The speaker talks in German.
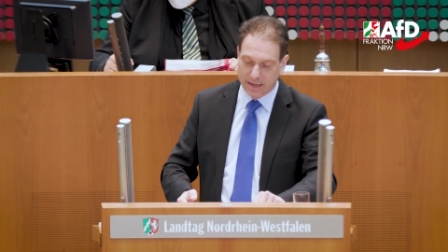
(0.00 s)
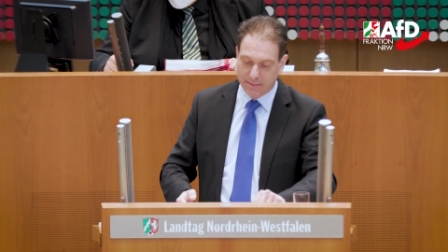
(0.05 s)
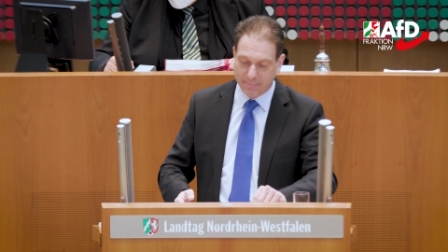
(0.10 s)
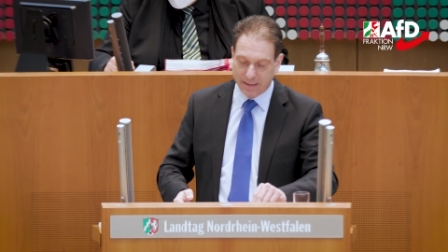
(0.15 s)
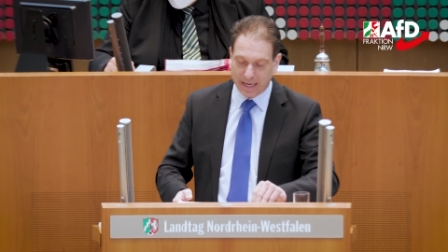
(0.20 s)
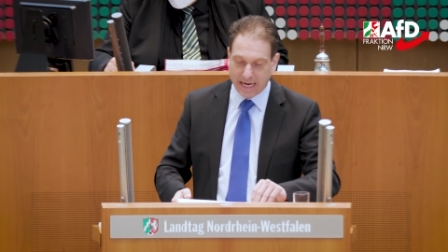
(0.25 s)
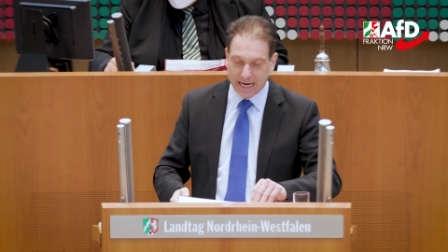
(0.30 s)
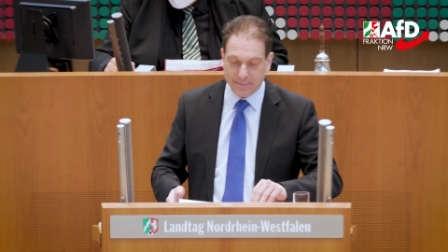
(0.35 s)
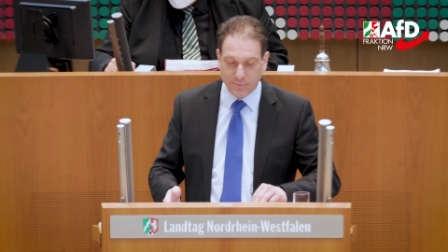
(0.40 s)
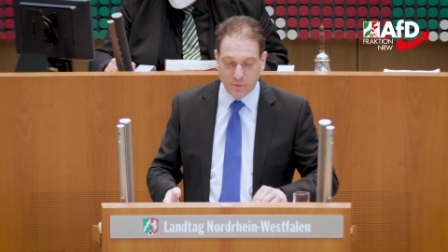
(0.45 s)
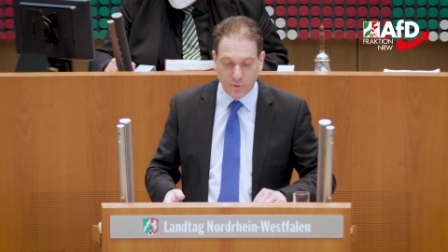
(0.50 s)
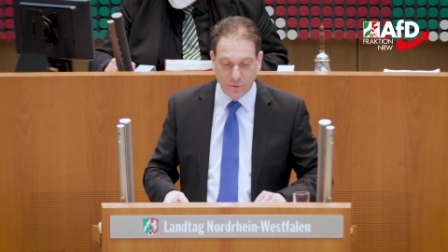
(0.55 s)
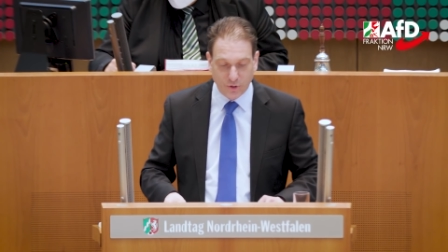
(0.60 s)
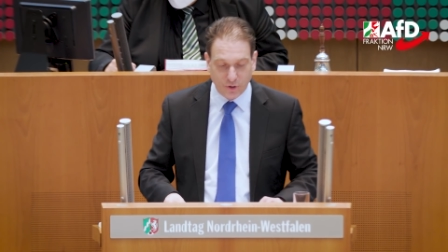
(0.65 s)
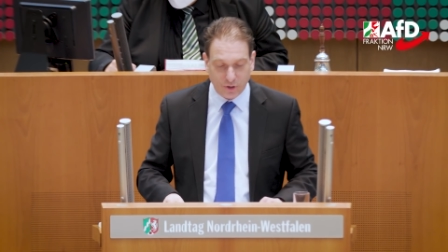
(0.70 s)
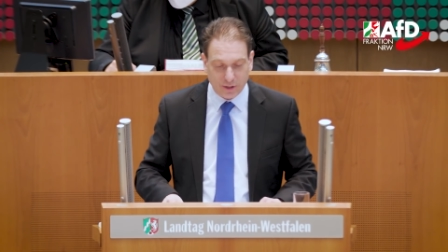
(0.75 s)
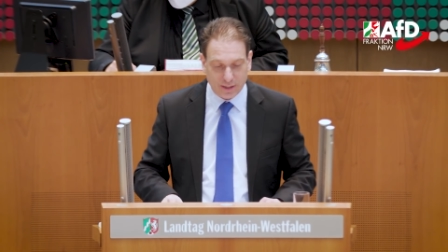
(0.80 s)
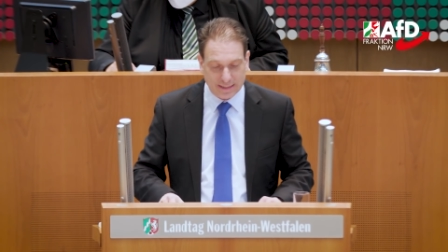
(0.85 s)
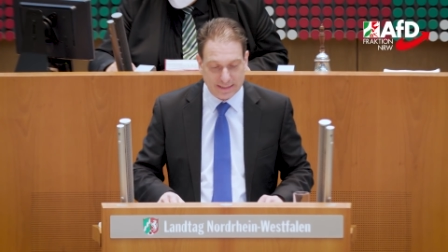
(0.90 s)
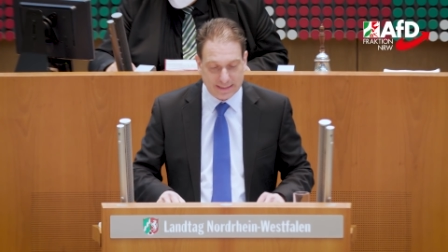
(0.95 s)
bleiben nur
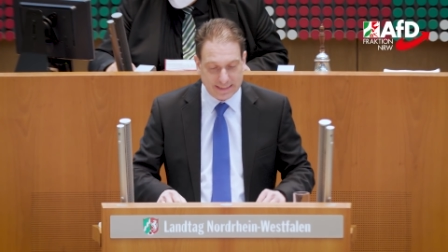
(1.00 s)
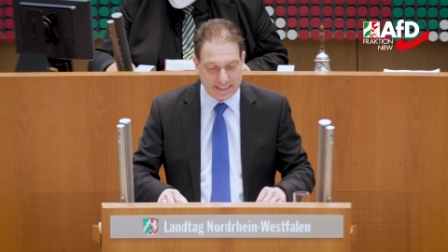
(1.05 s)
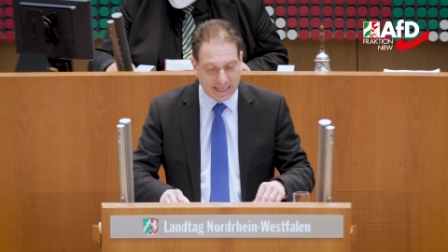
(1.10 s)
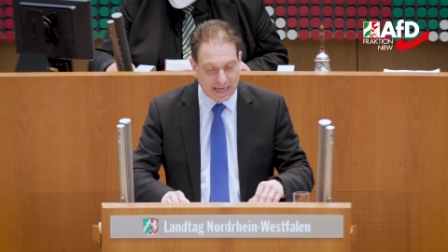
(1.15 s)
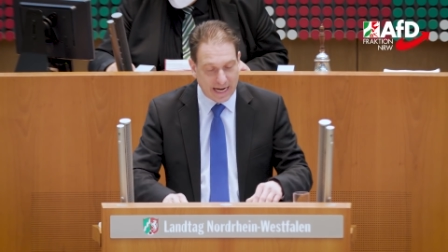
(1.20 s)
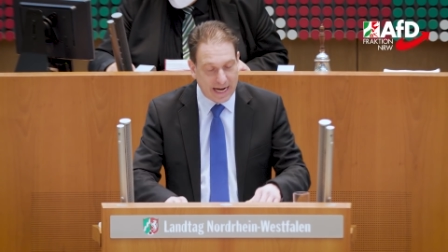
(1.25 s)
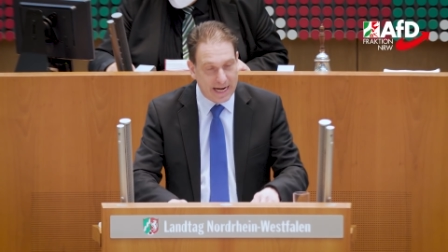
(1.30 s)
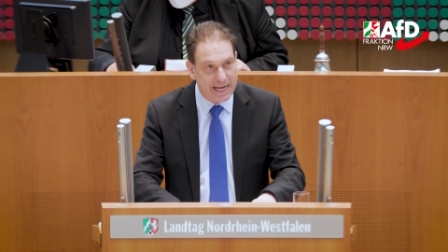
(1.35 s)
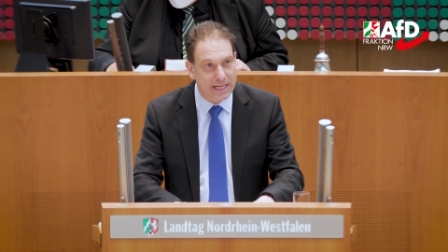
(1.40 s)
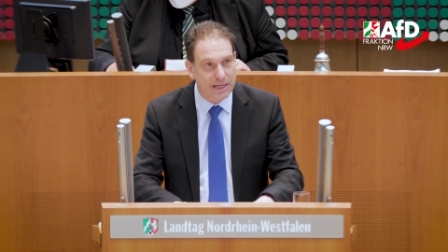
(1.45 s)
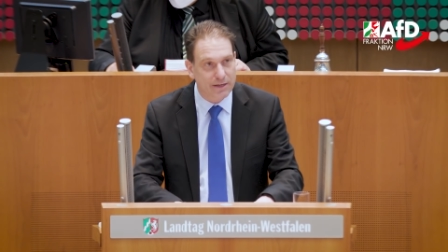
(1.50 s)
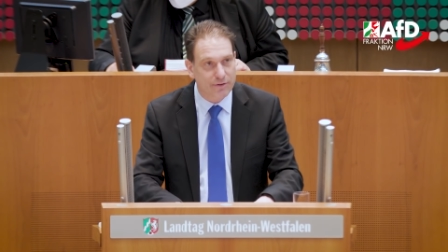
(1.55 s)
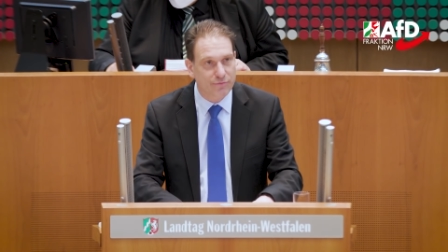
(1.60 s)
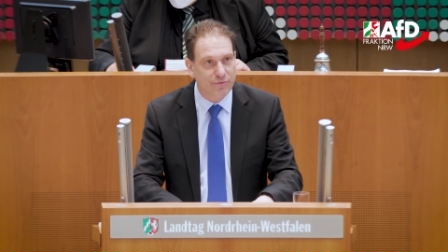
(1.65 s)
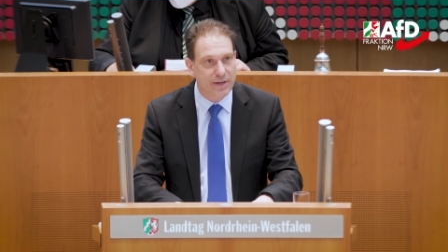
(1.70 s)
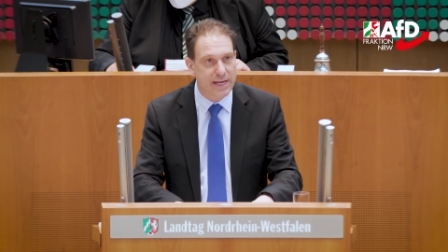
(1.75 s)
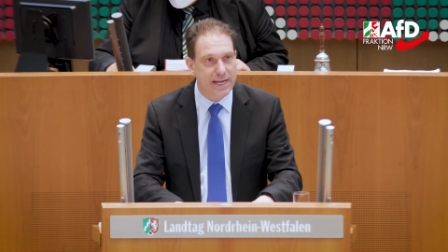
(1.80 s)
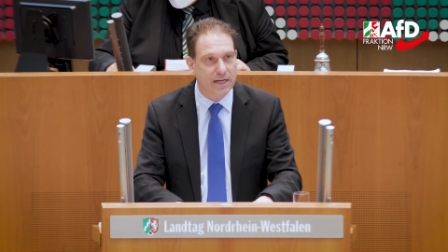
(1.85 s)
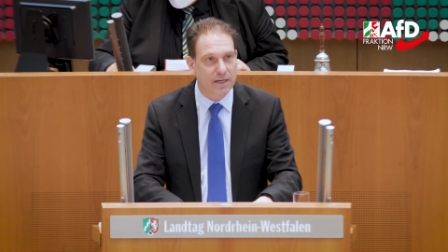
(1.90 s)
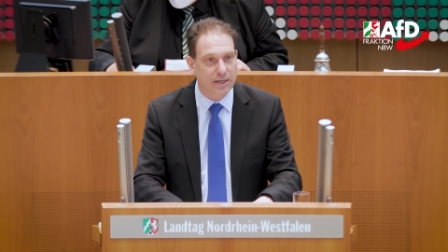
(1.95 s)
noch drei
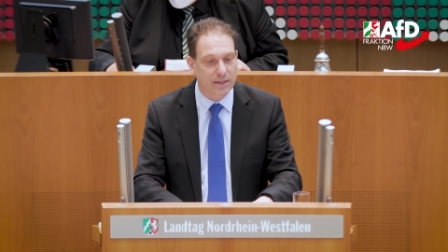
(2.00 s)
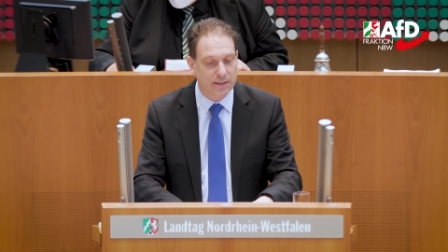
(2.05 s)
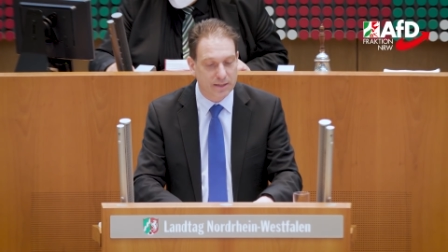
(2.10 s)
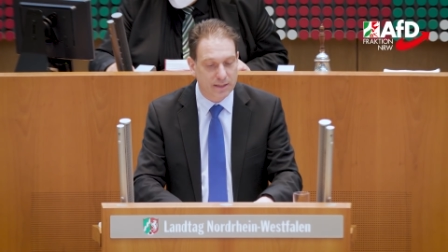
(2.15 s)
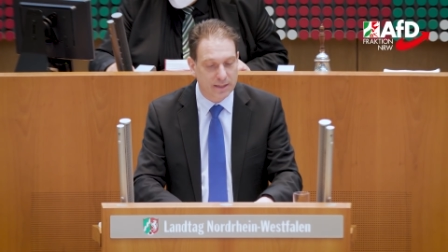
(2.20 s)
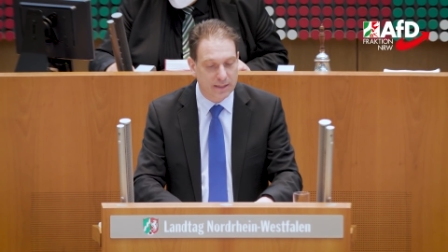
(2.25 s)
Wege.